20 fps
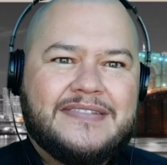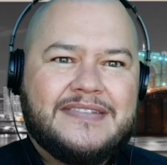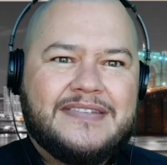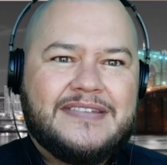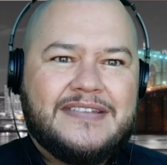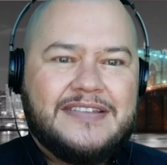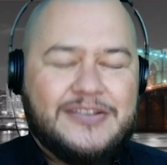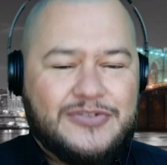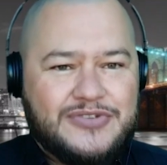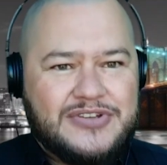
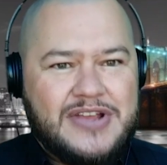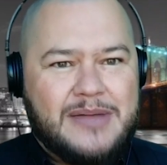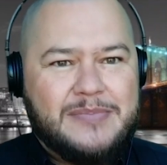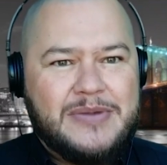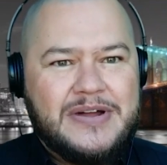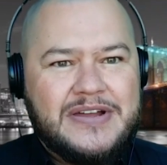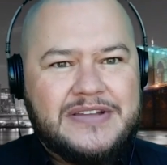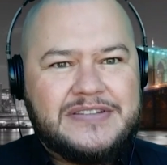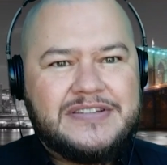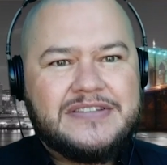E os
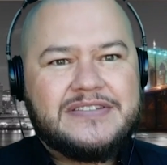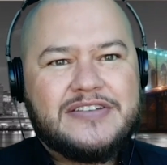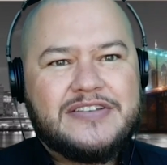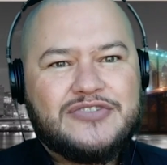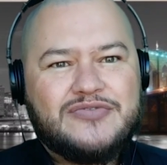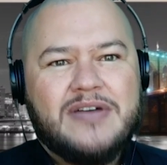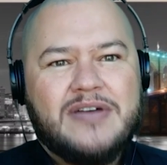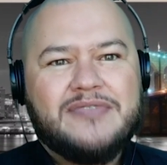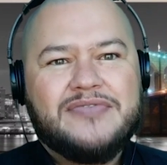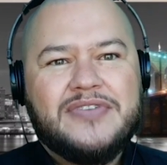diamantes da
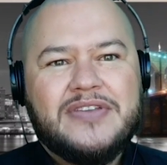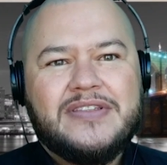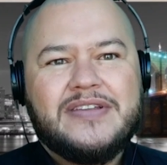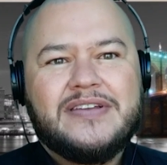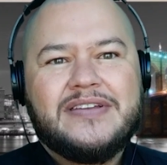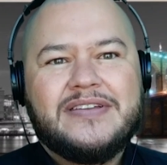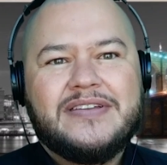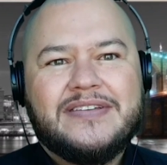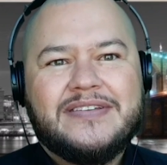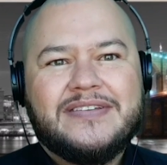sua vida
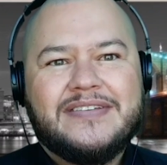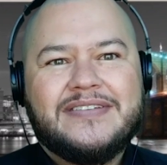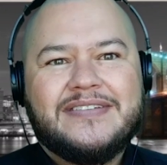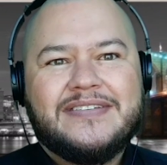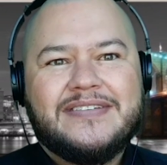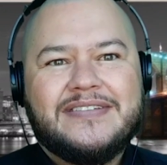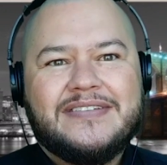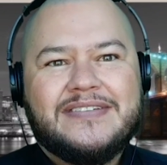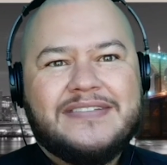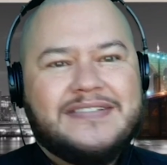
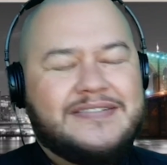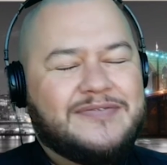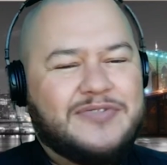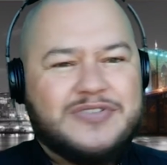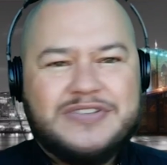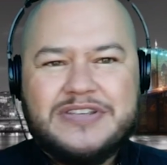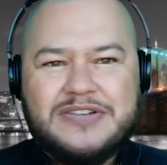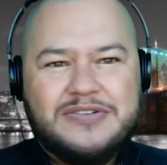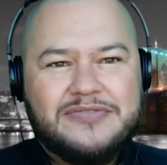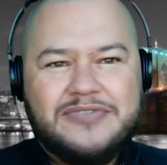
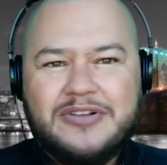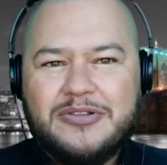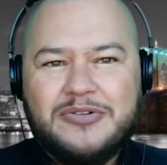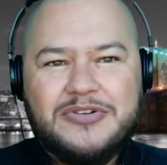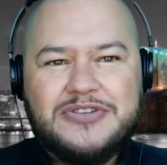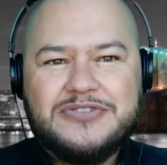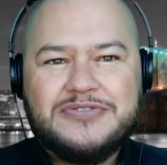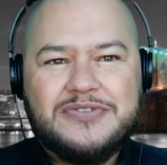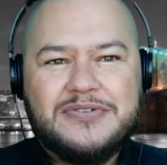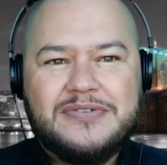você não
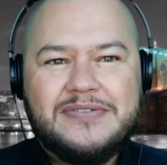valorizou.